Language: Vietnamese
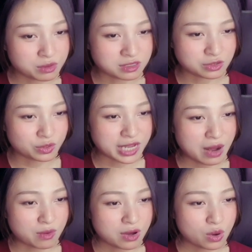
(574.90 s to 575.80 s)
ngừng nhộn
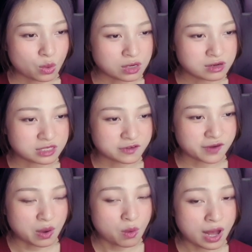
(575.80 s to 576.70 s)
nhạo, uốn lượn như
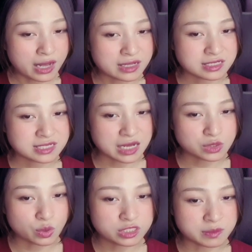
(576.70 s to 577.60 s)
pháo hoa, sáng
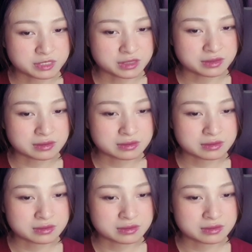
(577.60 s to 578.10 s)
tối chập chờn.